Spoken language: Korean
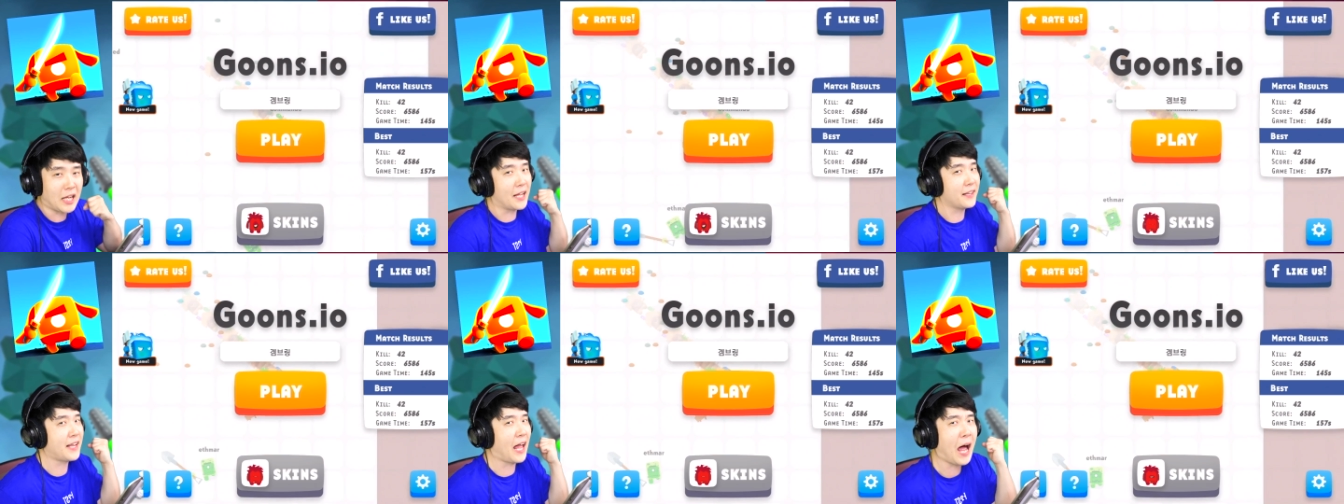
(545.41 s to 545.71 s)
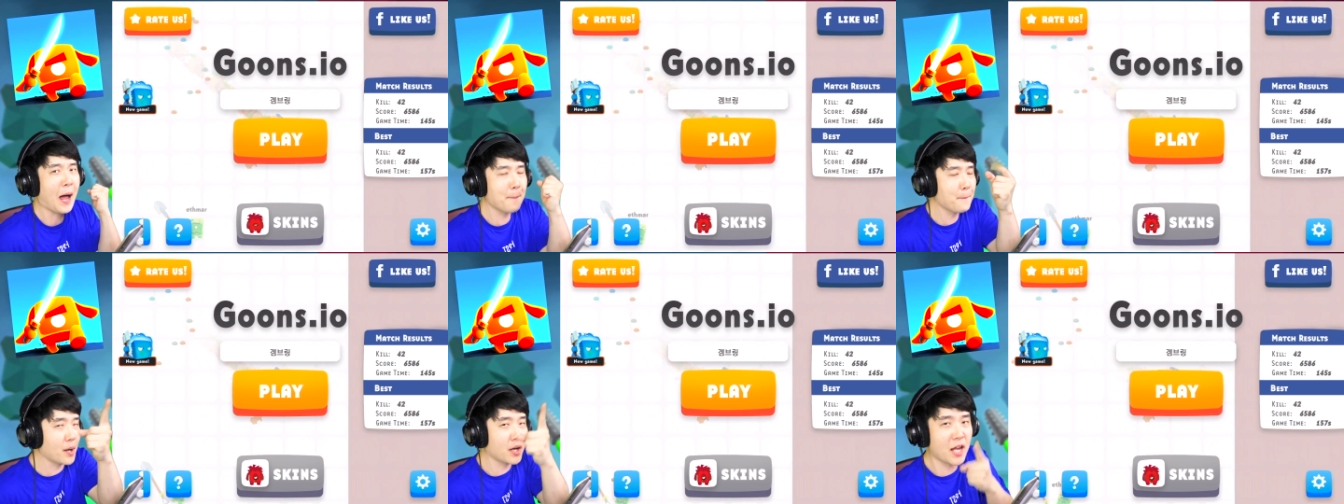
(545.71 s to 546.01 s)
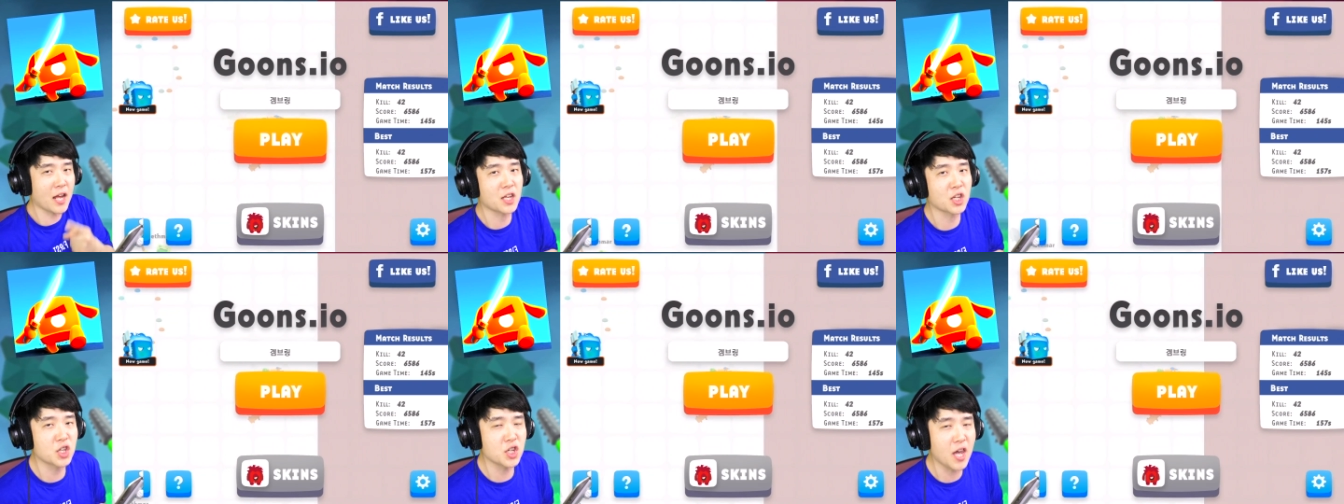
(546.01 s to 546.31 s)
단 한
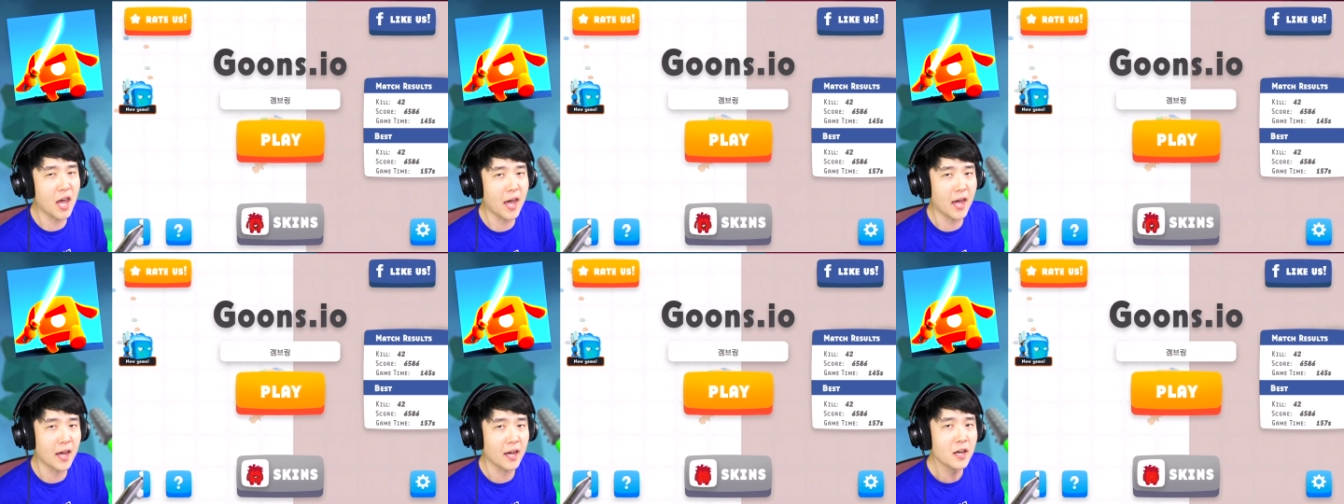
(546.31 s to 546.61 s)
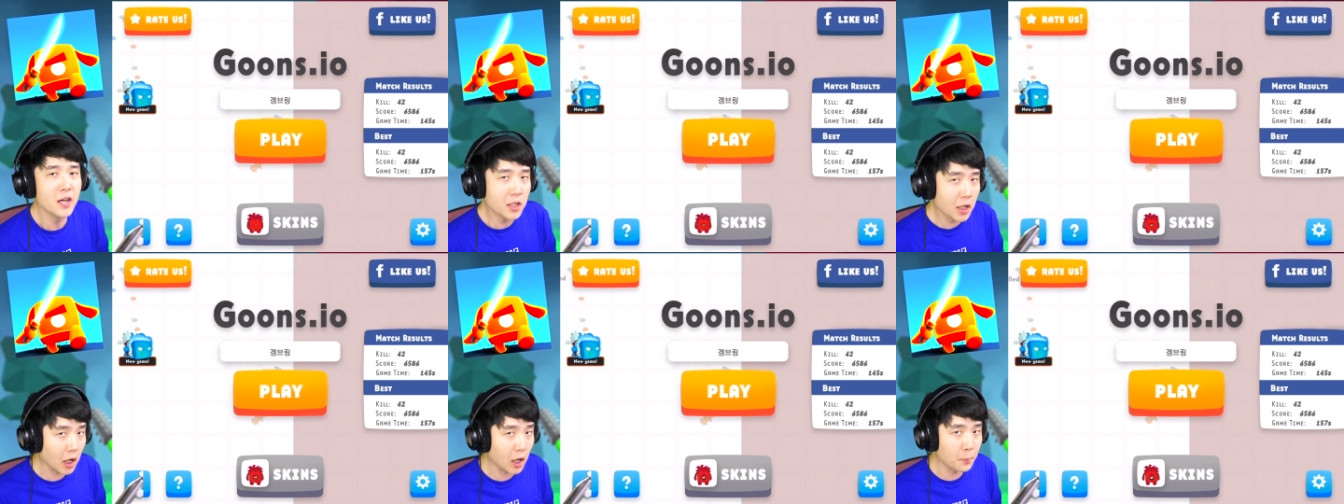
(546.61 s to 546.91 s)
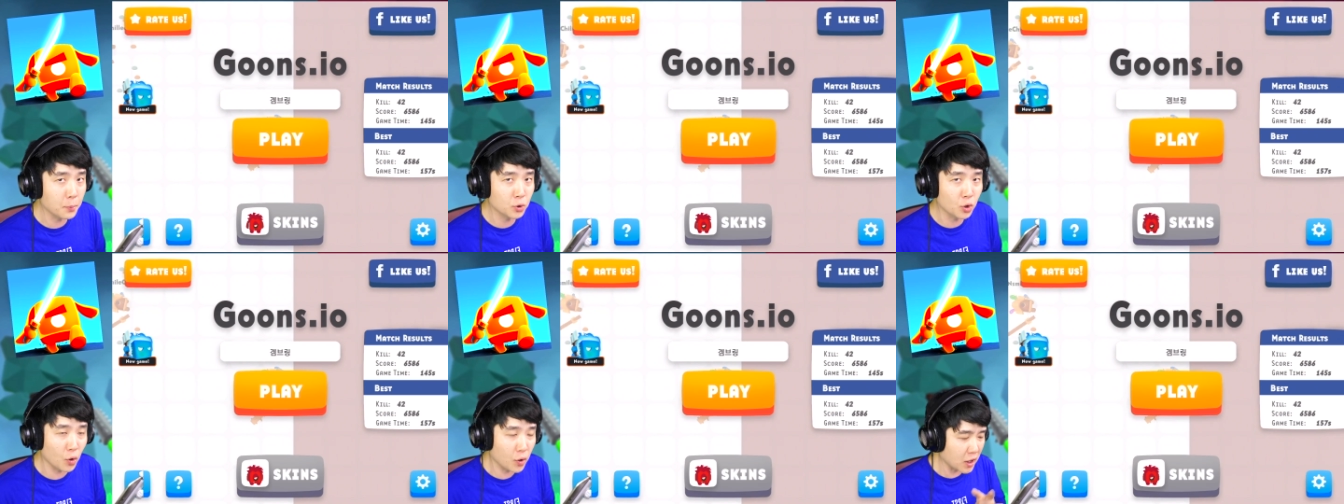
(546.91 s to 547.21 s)
번의 기회
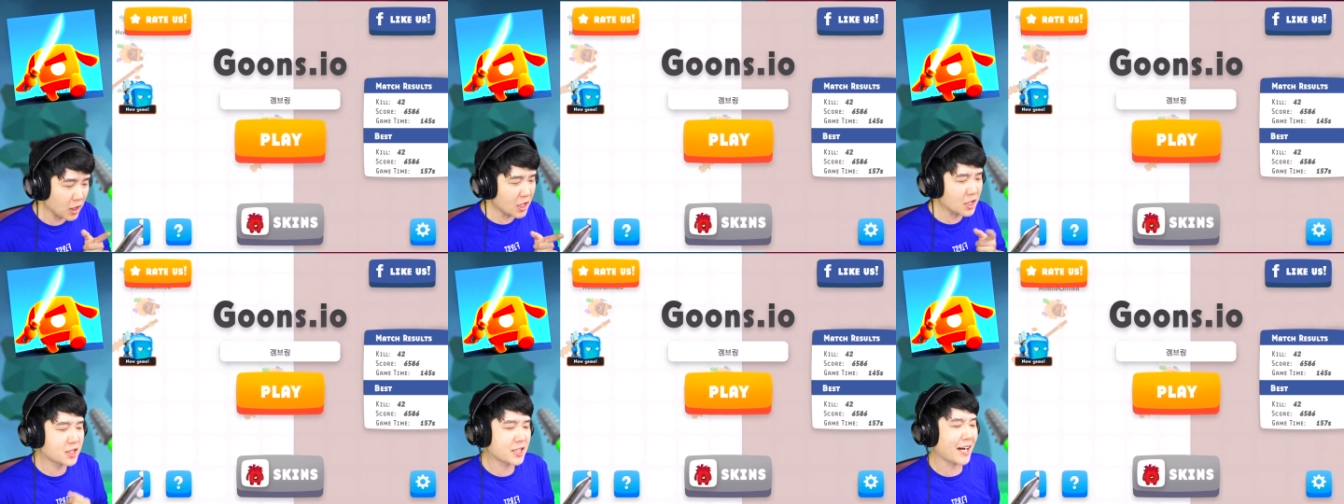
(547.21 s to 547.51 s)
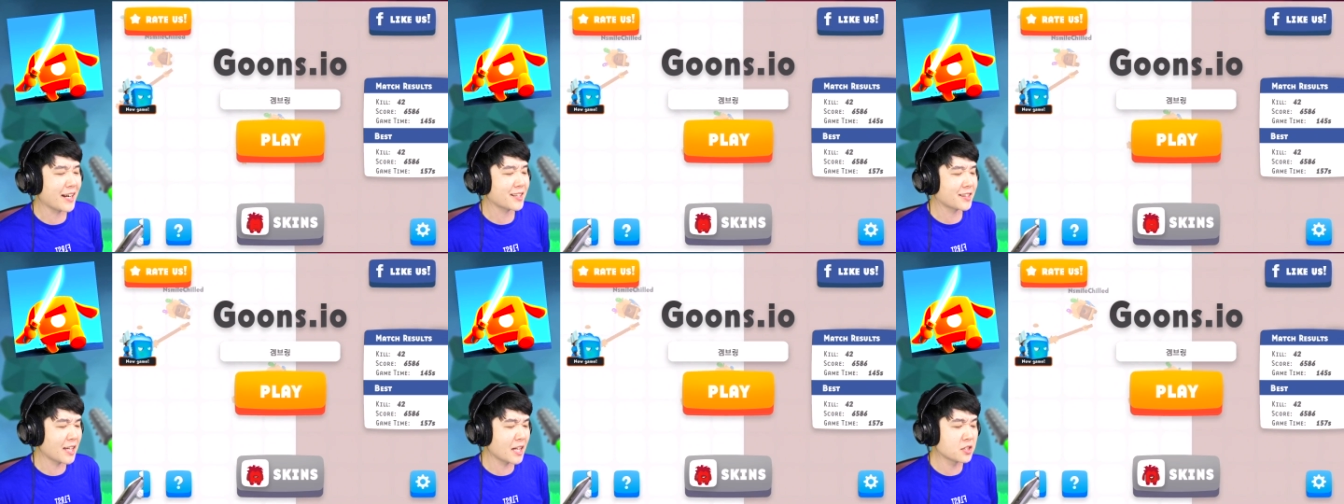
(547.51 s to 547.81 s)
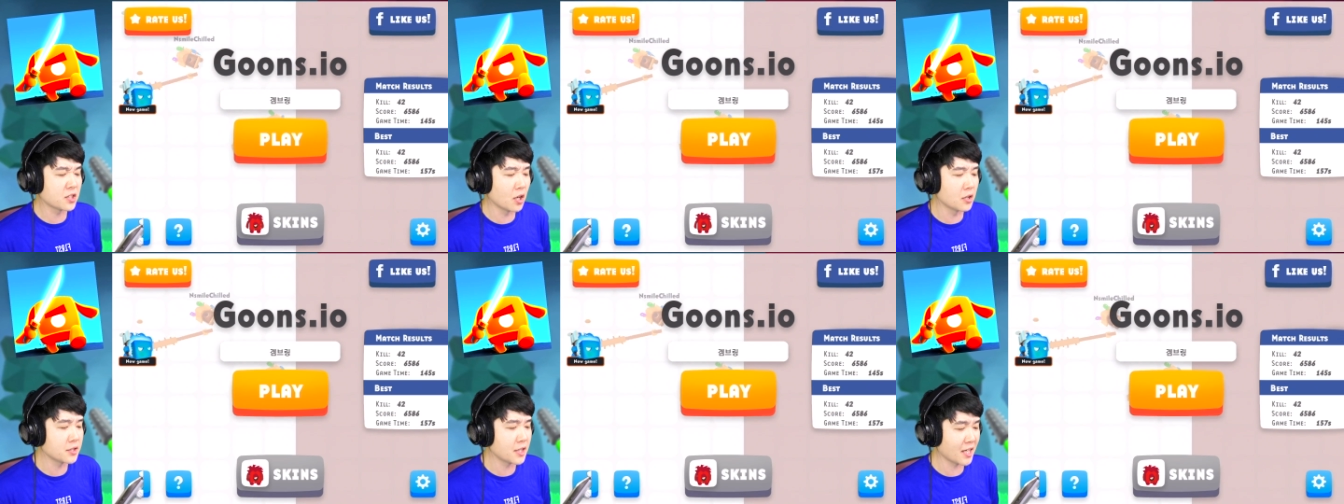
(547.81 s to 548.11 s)
여러분도 이
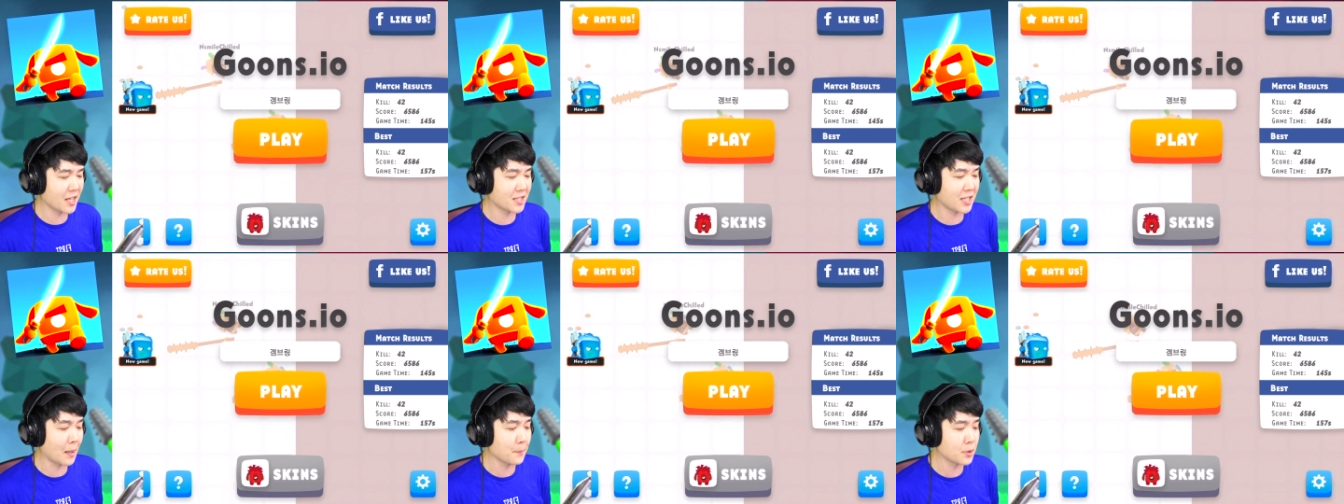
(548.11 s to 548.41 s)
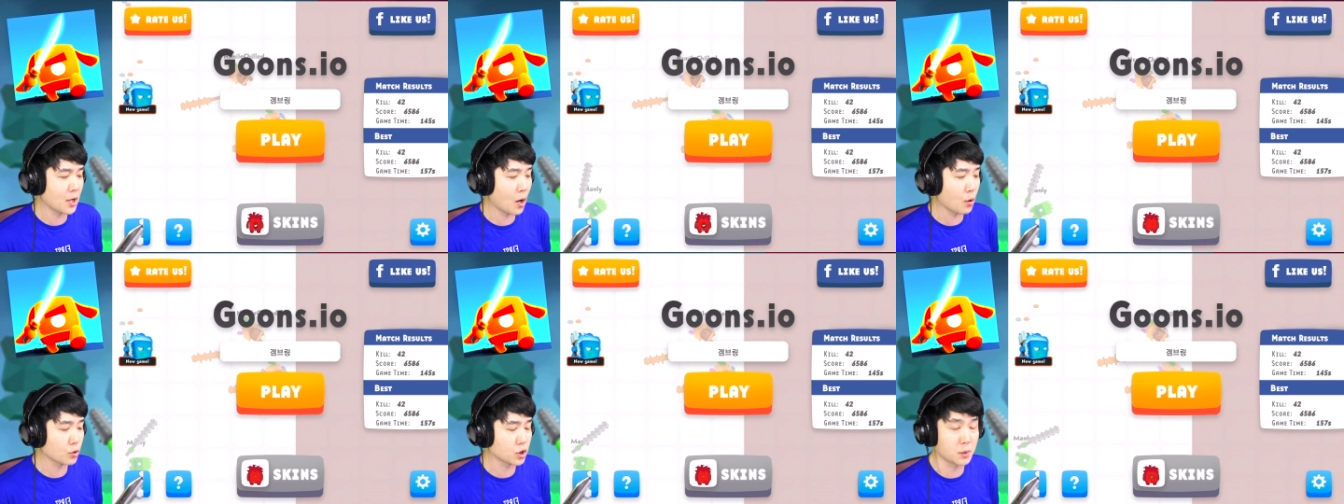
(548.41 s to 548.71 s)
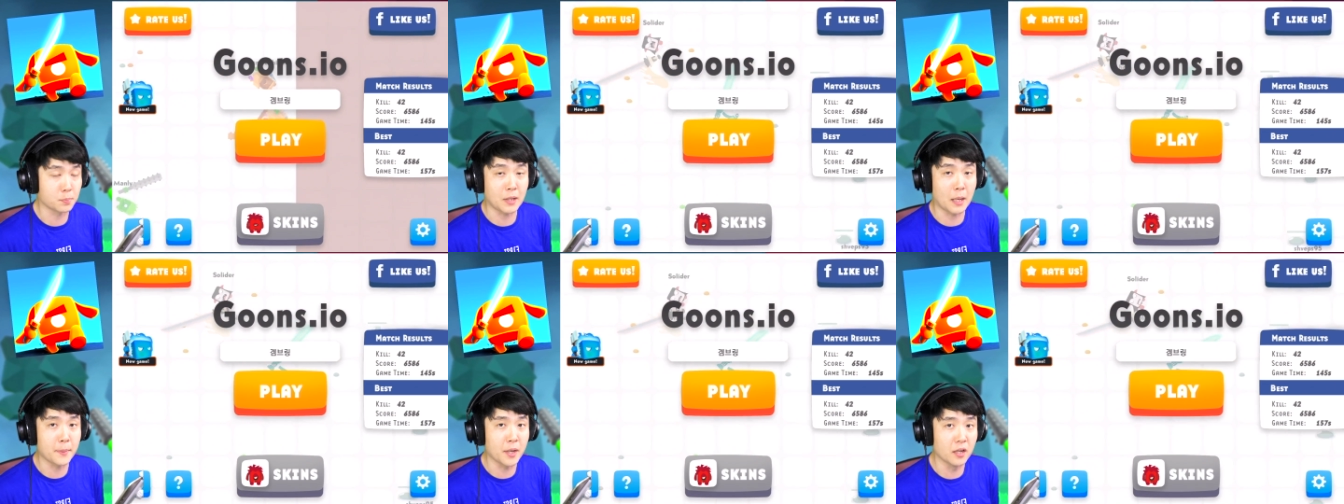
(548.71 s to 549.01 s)
짜릿한 전장에 참여하고
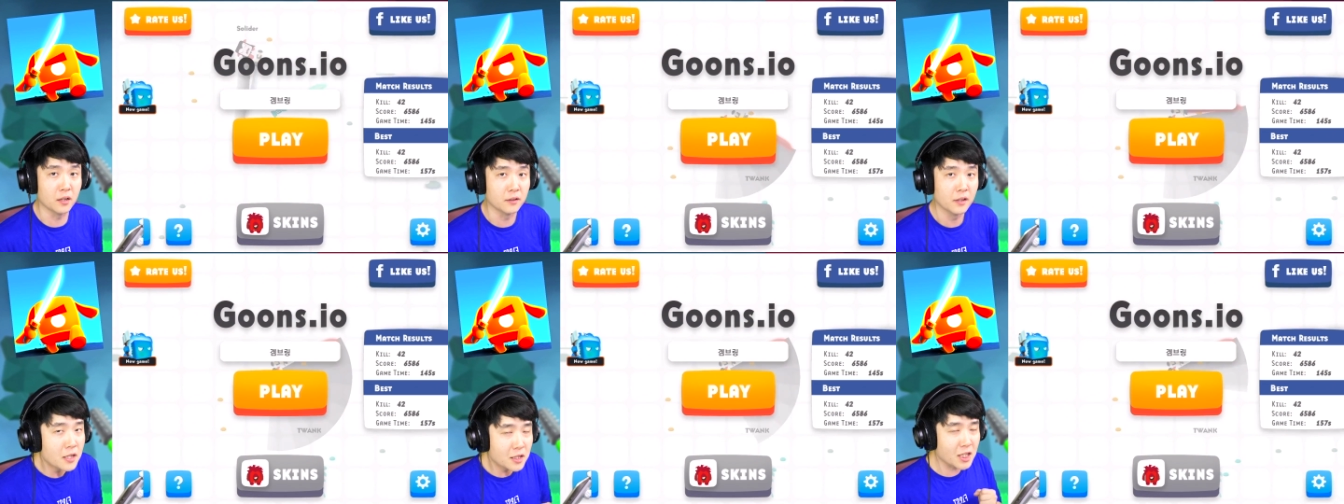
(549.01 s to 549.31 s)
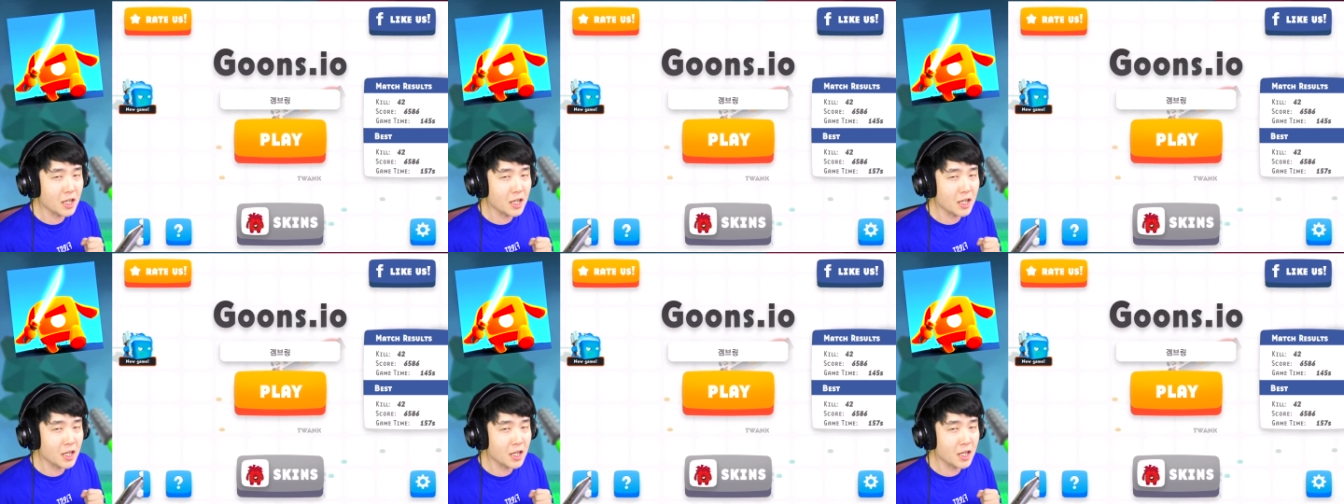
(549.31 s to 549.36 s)
싶다면